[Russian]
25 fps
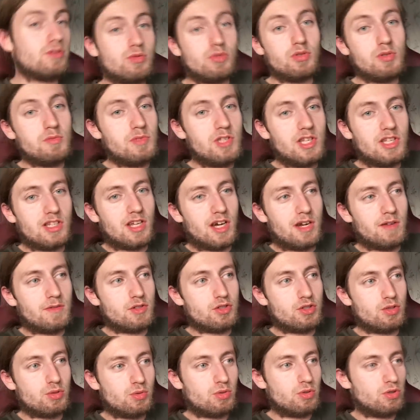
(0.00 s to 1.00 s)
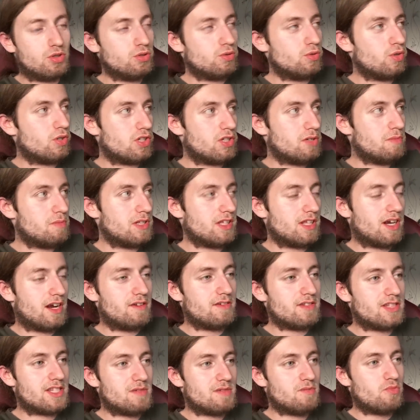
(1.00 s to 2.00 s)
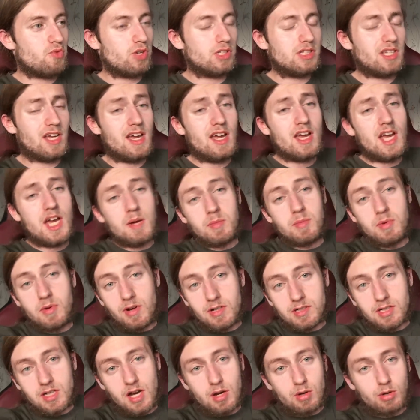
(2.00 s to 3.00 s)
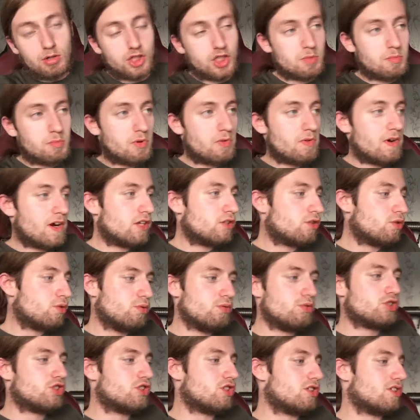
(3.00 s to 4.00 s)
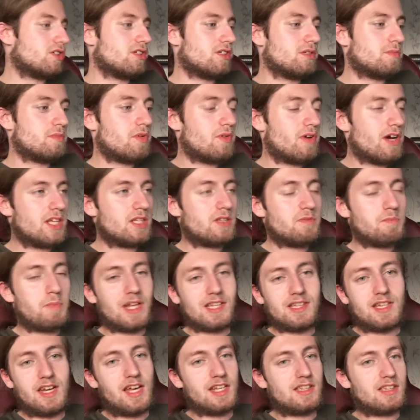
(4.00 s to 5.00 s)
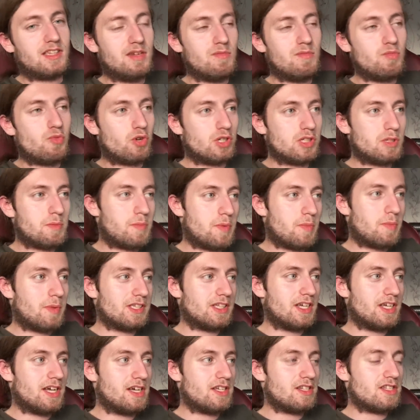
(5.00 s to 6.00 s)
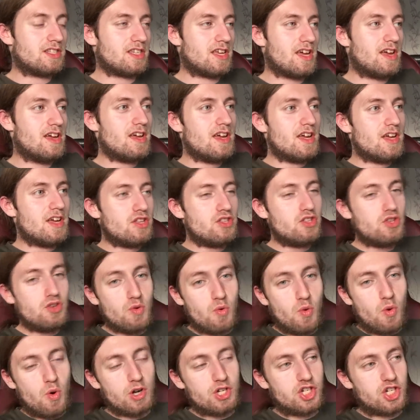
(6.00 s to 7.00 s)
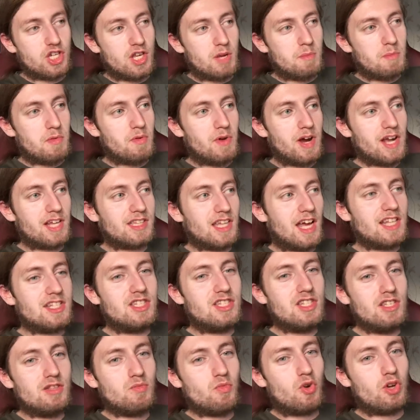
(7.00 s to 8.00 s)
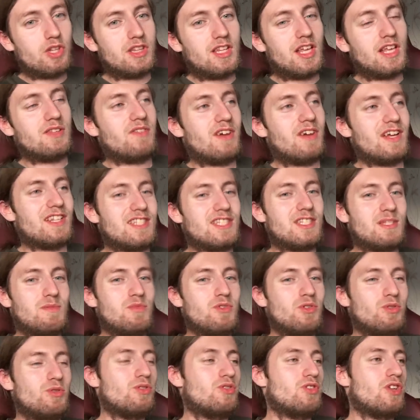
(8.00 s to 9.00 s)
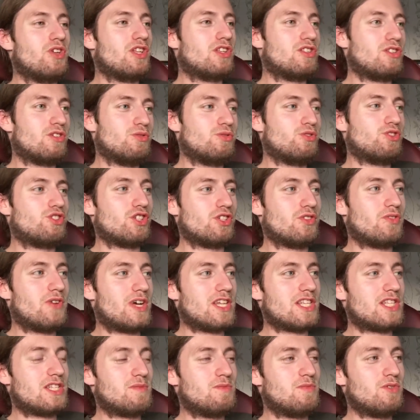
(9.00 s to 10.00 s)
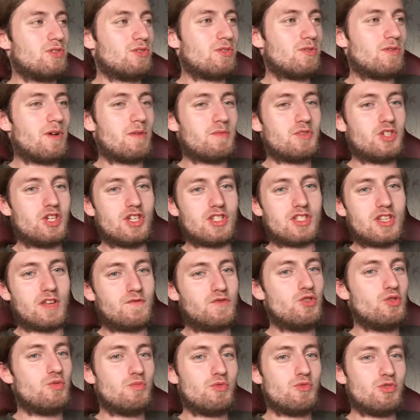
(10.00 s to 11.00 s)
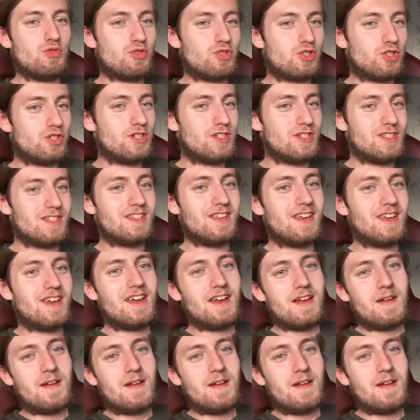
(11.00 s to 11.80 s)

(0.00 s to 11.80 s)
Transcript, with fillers: Ну и мне нравятся Доки-Доки, мне нравятся моды. Бывают хорошие, бывают хуже, бывает подряд три мода попадаются. Не очень, а бывает один мод на 20 минут, но это лучшие 20 минут вообще за всю мою жизнь.